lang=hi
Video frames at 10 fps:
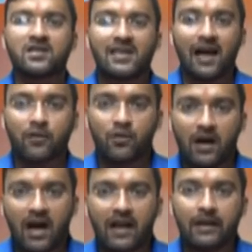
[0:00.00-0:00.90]
शाहरुख
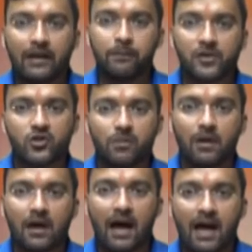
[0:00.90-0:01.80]
खान ने पश्चिम
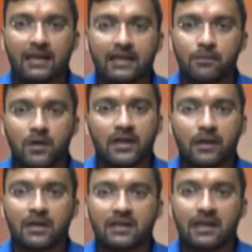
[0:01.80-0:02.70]
बंगाल की
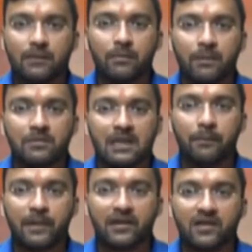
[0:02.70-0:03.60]
मुख्यमंत्री
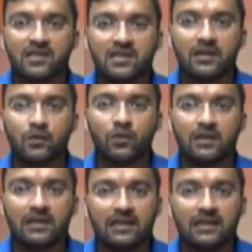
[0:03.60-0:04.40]
ममता बनर्जी को